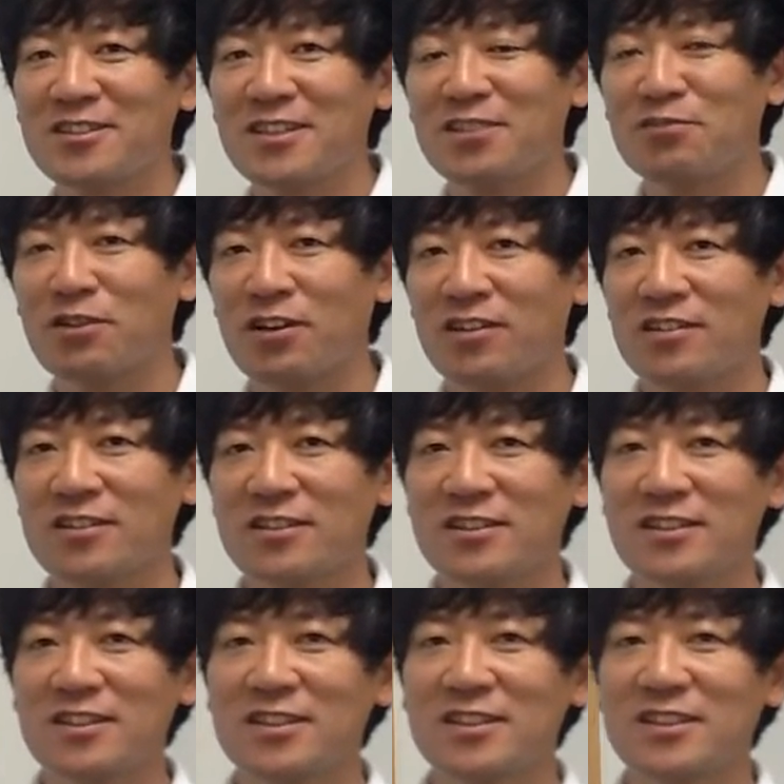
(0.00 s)

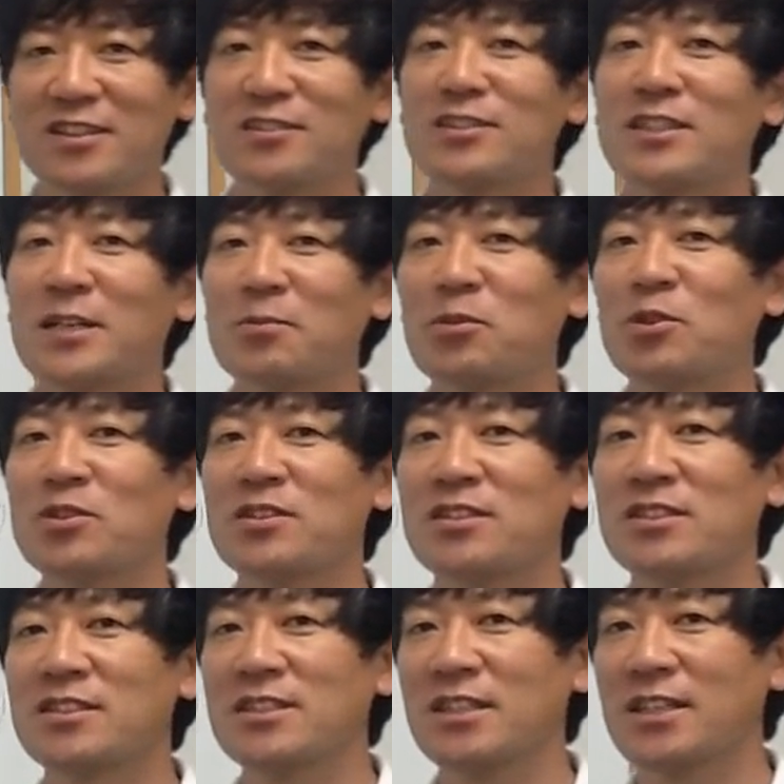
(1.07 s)
wrong 그 잘못
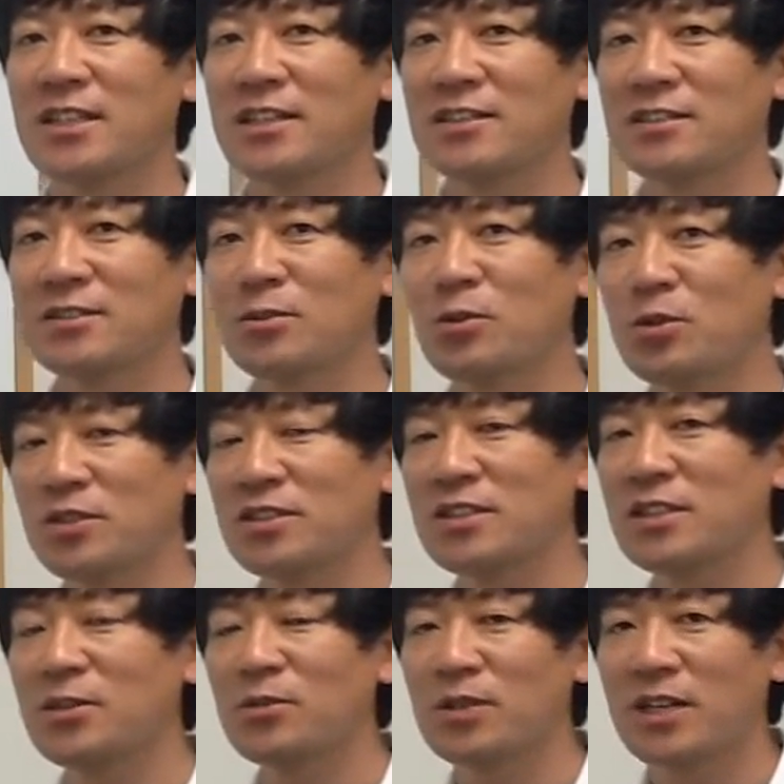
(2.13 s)
이제 스코어를
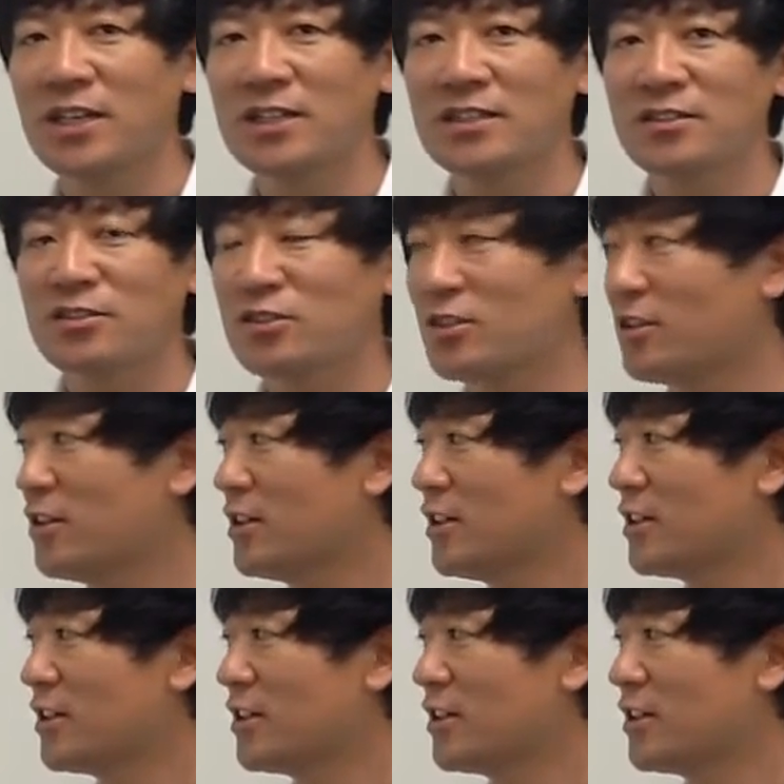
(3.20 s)
기록한 거죠.